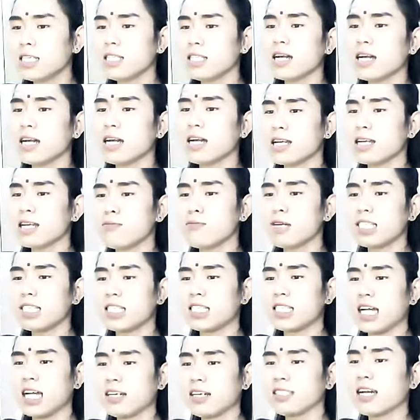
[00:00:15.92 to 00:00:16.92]
今天给你
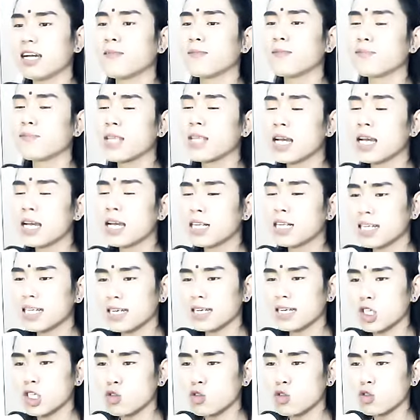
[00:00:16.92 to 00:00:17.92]
们讲讲这
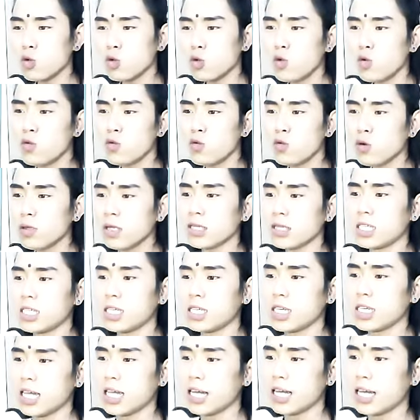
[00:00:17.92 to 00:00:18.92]
个孙悟空的
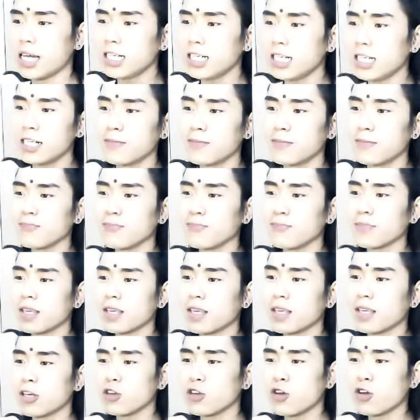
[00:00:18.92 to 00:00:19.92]
前世。
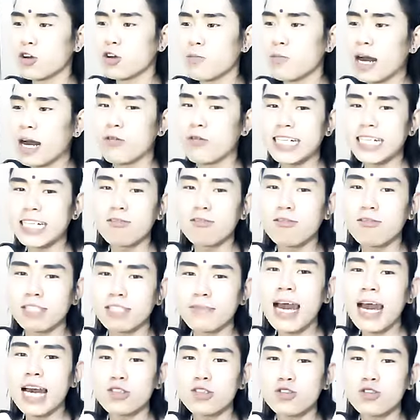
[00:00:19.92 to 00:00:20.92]
有人骂龙王，
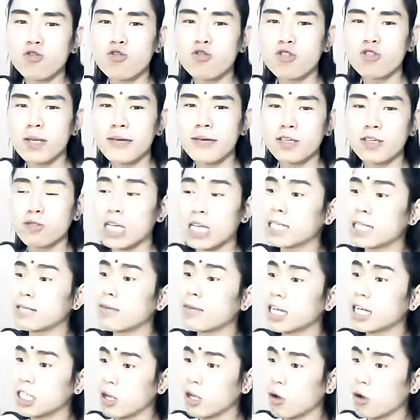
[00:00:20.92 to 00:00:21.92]
操你妈！孙悟空他妈有
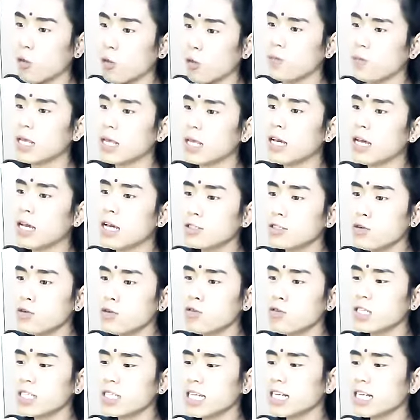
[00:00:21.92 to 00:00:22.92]
钱是吗？有。
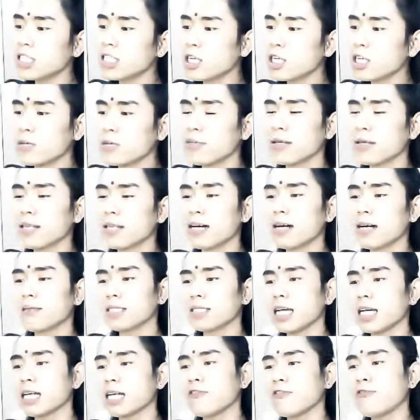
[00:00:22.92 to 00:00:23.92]
孙悟空的前世叫什么
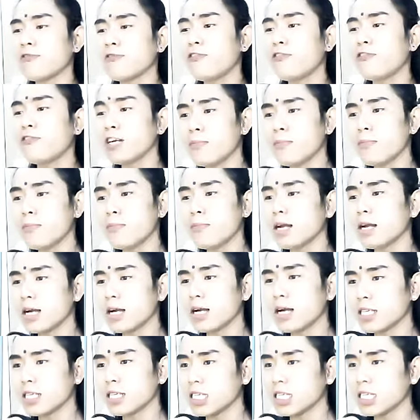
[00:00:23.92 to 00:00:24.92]
呢？在《封神榜》里
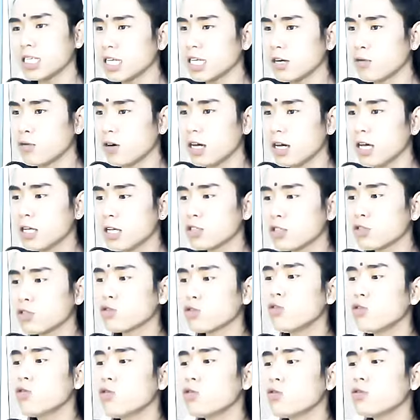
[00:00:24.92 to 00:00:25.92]
边体现过，
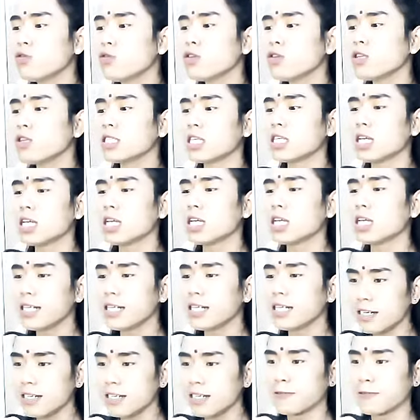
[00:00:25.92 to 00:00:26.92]
孙悟空的前
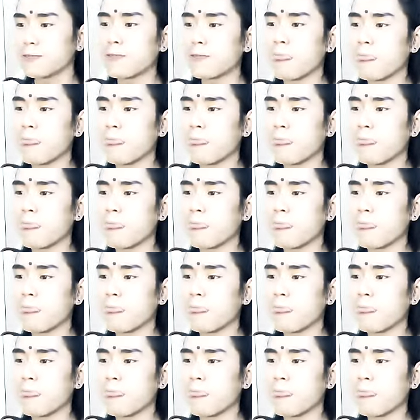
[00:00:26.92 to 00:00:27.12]
世